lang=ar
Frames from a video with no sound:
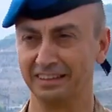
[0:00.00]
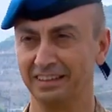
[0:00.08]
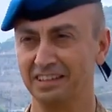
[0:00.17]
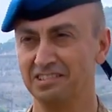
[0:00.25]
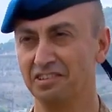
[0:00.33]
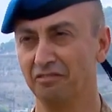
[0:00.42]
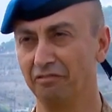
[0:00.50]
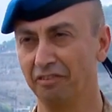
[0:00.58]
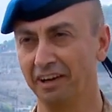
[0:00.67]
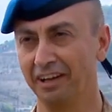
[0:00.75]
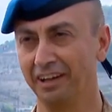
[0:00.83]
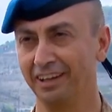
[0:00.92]
مهما في
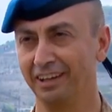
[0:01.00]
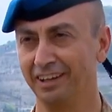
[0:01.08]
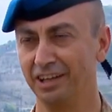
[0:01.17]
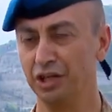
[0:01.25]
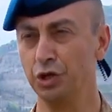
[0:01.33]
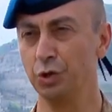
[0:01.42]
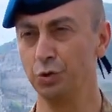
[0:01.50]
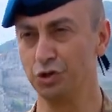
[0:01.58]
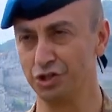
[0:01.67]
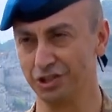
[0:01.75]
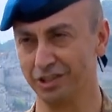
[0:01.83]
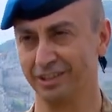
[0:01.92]
تسهيل التنمية
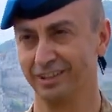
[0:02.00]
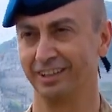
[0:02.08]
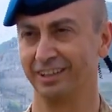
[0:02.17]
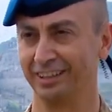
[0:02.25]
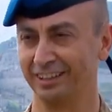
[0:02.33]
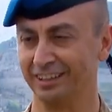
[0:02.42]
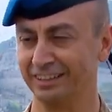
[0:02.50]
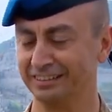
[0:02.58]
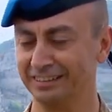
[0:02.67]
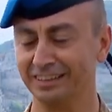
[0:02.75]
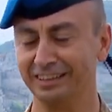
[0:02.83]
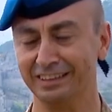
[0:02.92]
الاقتصادية
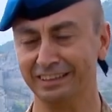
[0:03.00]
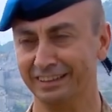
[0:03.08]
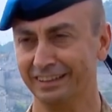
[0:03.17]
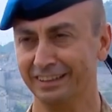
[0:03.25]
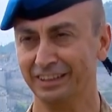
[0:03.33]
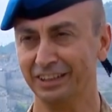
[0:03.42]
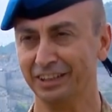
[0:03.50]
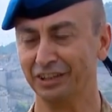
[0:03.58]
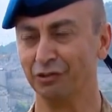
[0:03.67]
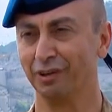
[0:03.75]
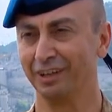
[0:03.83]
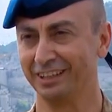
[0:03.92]
لإثيوبيا
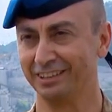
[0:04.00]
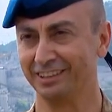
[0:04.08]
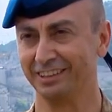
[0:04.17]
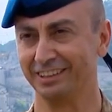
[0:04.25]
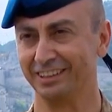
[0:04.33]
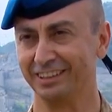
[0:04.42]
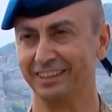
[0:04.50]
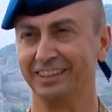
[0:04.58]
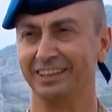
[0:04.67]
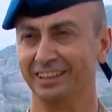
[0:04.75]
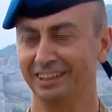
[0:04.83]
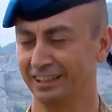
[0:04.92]
والدول
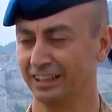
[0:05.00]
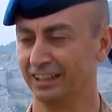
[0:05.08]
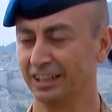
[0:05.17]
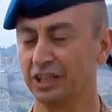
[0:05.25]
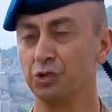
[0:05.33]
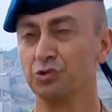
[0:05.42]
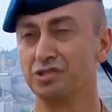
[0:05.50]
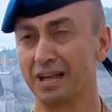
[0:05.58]
المجاورة الأخرى